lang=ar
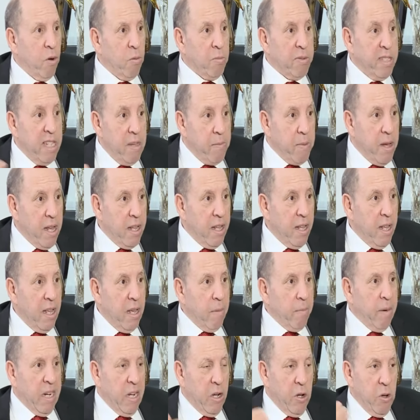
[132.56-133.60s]
مو مصيبه
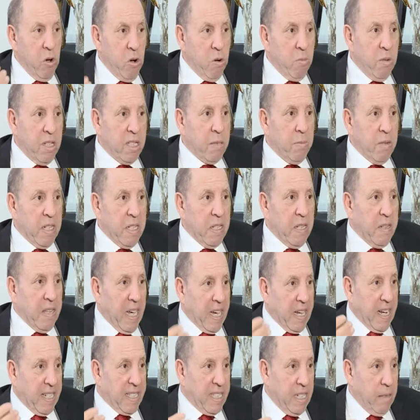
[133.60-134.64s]
معناها اليوم لازمك انت
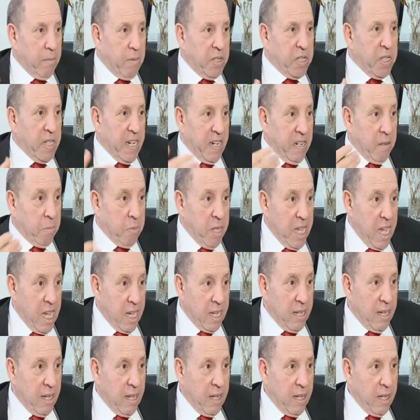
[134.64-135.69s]
تقرا حساب الجيران
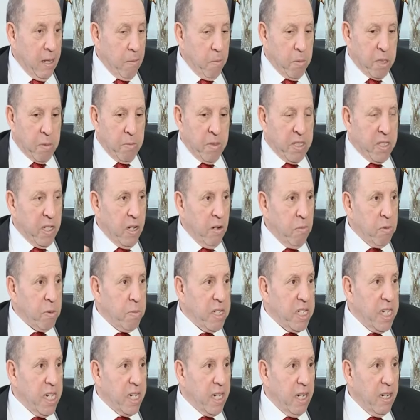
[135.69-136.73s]
نتاعك باش ما يصيرلهمش
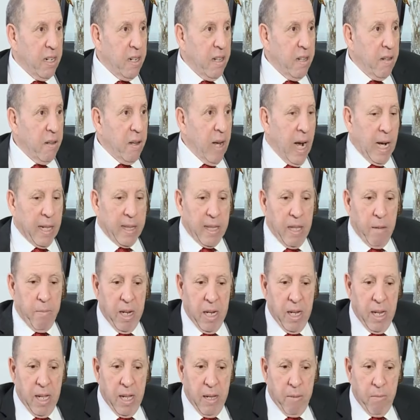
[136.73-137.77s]
مشاكل حتى
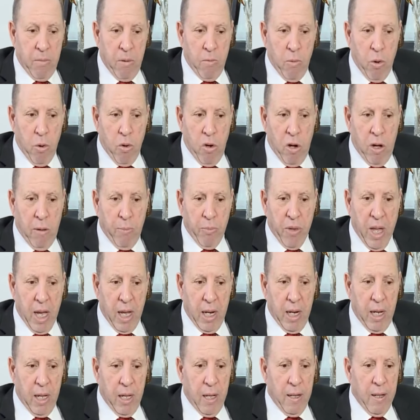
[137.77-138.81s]
من الموضوع
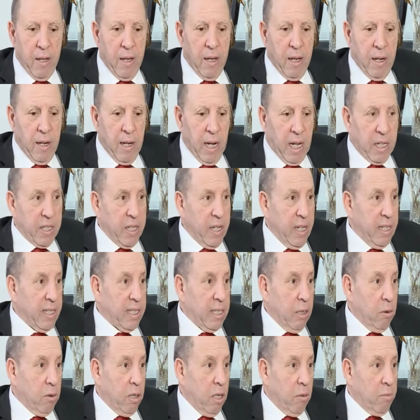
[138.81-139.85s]
نتاع العشريه
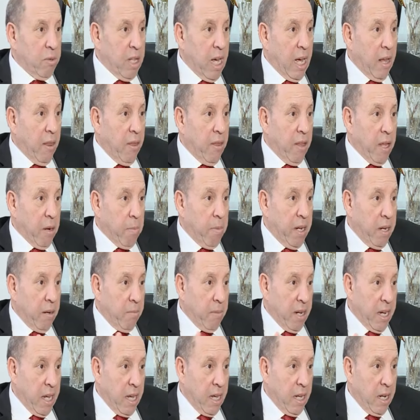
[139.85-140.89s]
السوداء نتاع الضربان
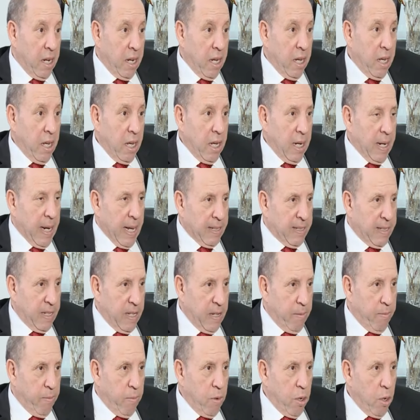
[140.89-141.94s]
معناها
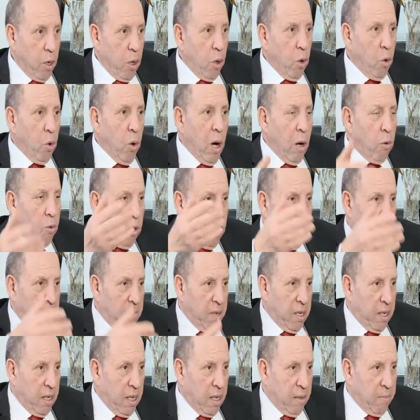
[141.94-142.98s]
الاحزاب
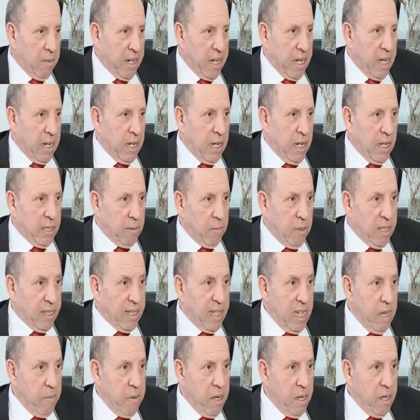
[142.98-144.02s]
واولهم معناها الحزب
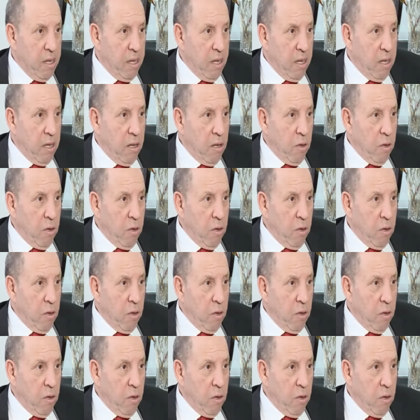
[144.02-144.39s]
الاسلامي